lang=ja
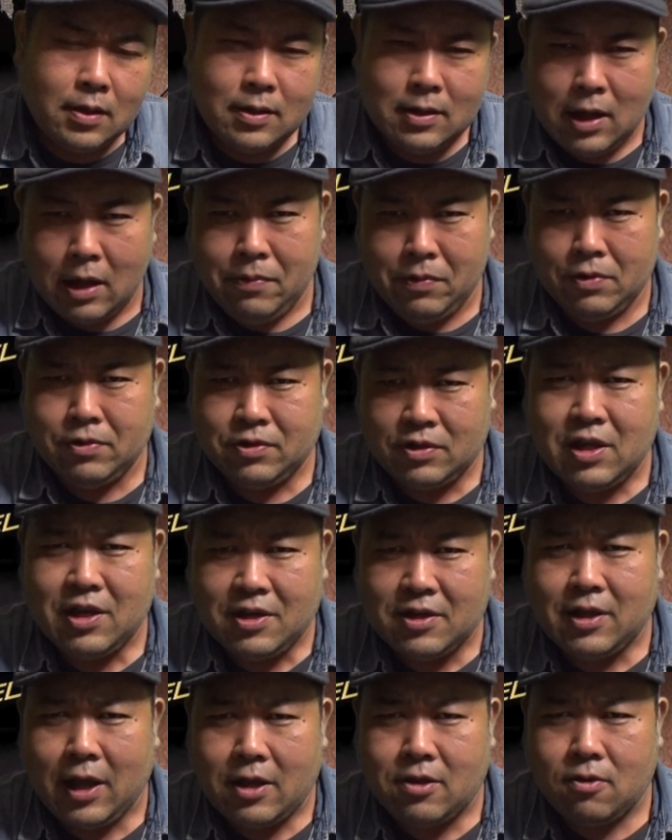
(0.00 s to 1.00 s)
レビューして
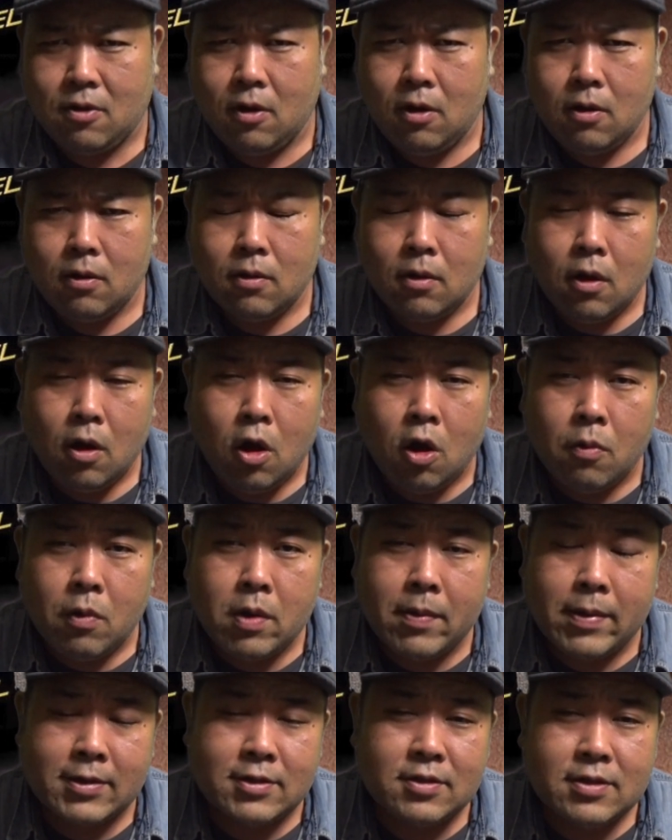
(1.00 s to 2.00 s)
いきたいと思
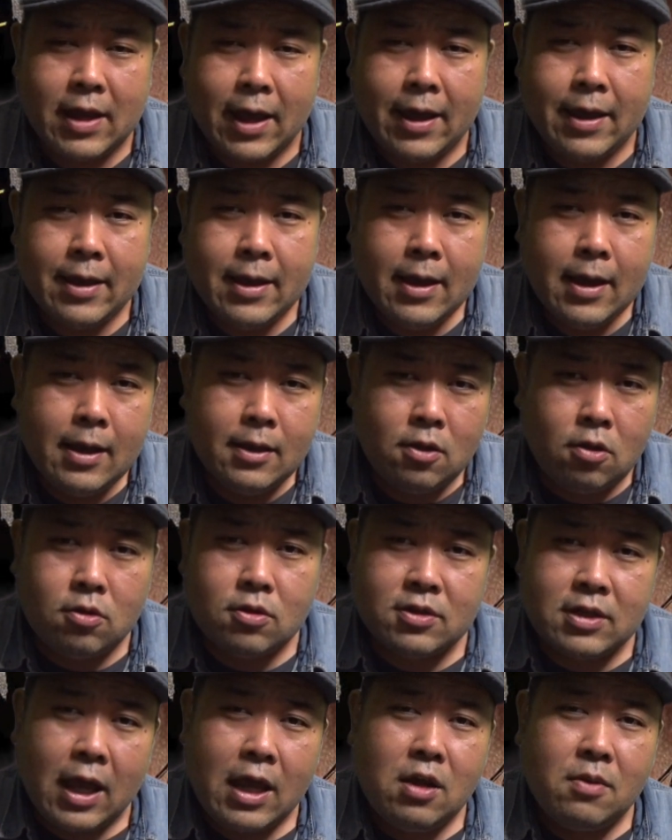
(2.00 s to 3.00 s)
いますんで、どう
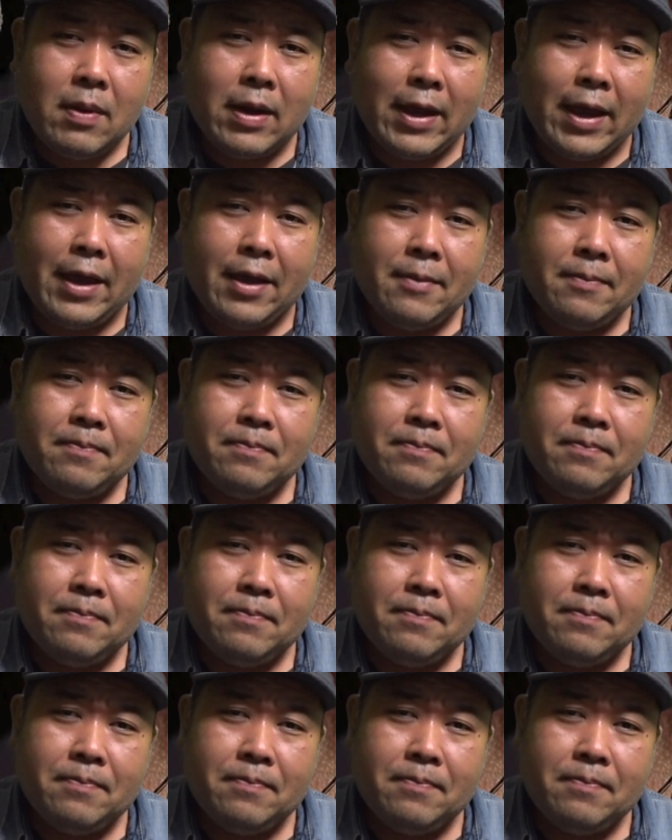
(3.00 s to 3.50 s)
ぞ最後まで